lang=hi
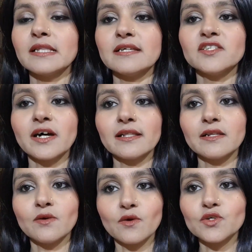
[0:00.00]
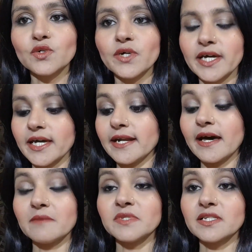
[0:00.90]
तीन चार दिन हो चुके हैं एंड
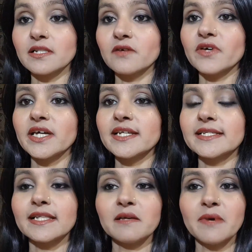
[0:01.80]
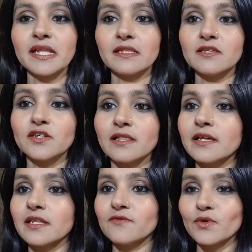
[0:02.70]
आई एम जस्ट लविंग इट इसलिए मैंने इतनी
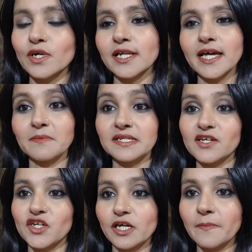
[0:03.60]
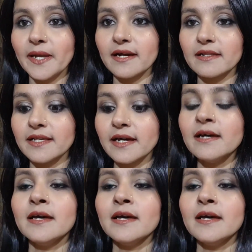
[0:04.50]
जल्दी रिव्यू करके आपके साथ शेयर भी कर दिया